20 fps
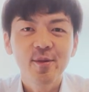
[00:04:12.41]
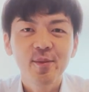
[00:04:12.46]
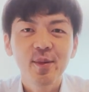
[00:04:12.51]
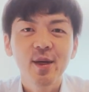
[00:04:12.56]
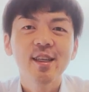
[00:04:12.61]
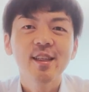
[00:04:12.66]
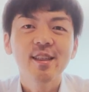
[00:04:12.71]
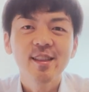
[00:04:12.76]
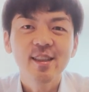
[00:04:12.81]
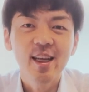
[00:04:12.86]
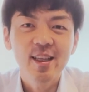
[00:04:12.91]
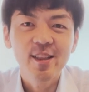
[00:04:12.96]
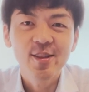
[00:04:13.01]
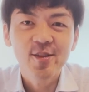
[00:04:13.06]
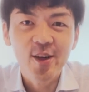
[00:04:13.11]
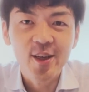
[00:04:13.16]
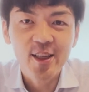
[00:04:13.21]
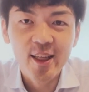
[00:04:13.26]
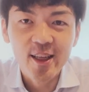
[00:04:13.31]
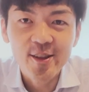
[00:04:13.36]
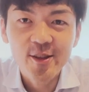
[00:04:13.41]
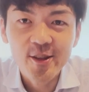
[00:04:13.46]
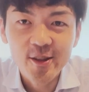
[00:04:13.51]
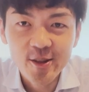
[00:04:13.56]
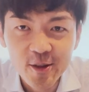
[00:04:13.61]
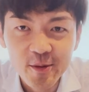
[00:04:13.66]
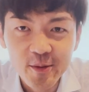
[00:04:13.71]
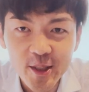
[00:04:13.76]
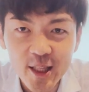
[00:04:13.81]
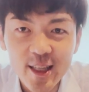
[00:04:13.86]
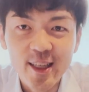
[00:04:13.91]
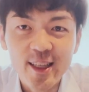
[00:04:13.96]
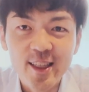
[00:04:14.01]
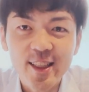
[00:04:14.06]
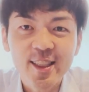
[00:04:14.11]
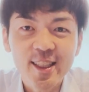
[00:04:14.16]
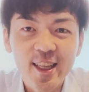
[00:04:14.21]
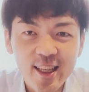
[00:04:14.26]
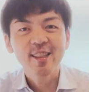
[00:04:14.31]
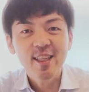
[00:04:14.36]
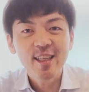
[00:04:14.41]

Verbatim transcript: まあ、なんとかなるっしょみたいな形でね、